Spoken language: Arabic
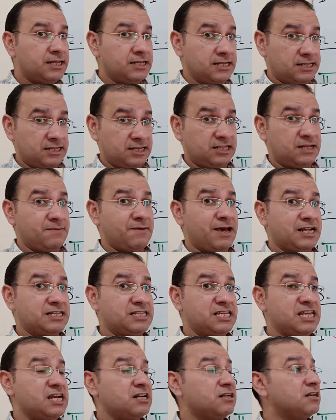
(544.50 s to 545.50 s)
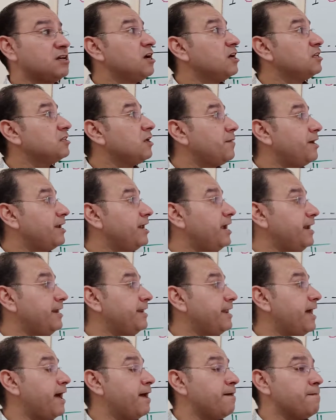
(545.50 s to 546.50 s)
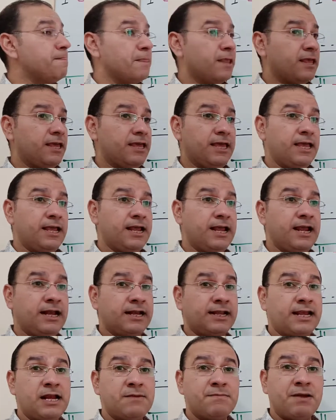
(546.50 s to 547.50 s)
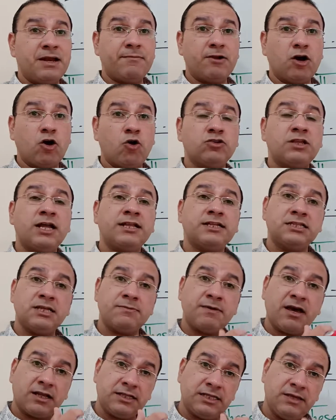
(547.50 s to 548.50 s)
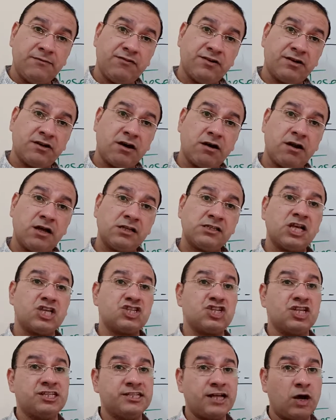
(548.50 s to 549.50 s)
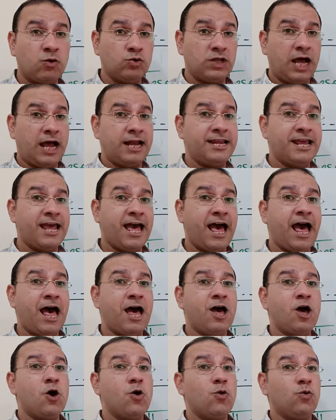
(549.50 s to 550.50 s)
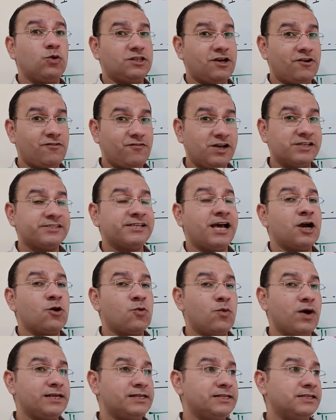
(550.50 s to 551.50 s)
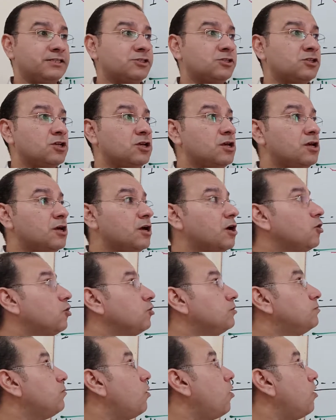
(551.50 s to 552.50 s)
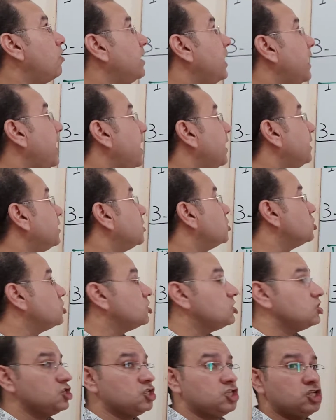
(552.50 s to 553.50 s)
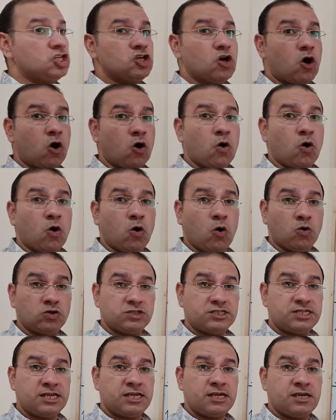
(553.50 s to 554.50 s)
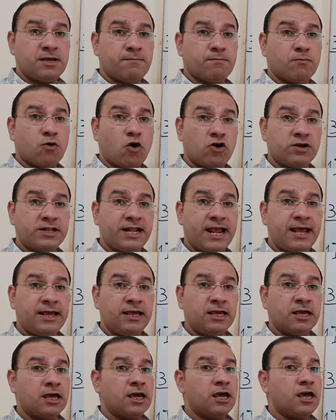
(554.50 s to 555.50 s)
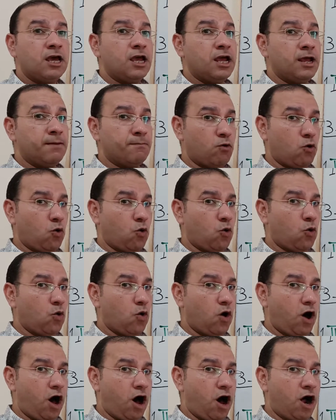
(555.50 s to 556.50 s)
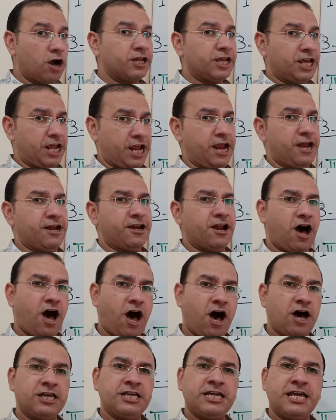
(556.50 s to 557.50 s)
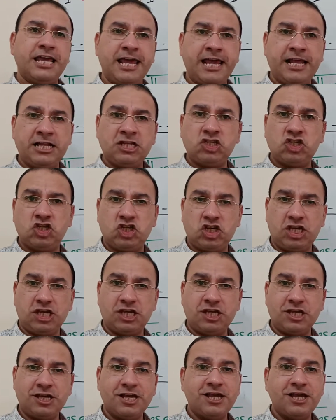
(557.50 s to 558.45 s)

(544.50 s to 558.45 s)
تكتبها كتير طبعا احنا إيه الكلمه اللي بناخدها تكتبها كتير في الكراسه عشان تتعود عليها وتحفظها كويس جود مورنينج جي او او دي مورنينج ام او ار ان اي ان جي